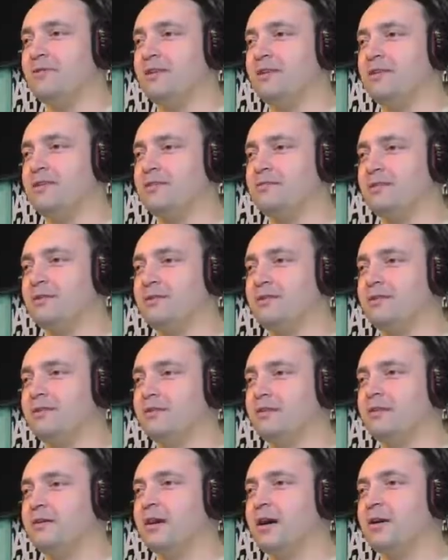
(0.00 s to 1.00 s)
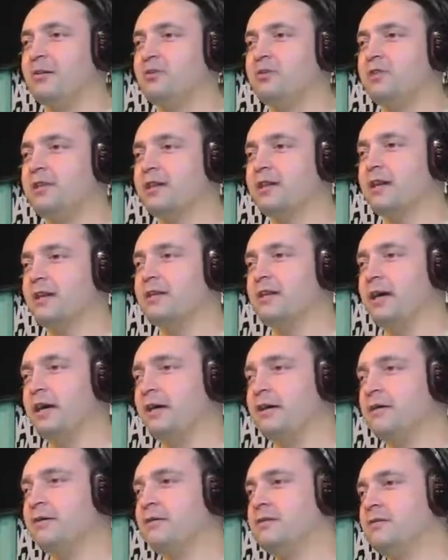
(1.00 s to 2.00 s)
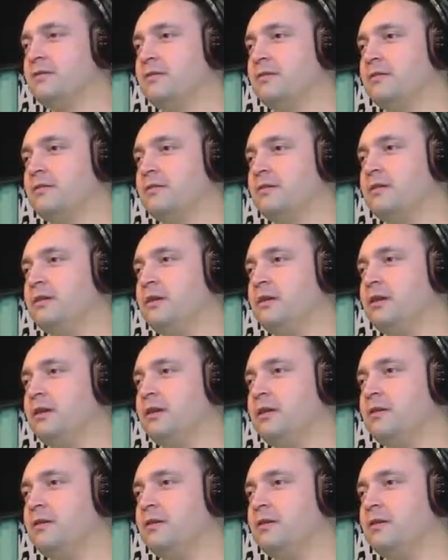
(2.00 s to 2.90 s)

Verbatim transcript: Idę so i... A, już czeka, nie? Ty!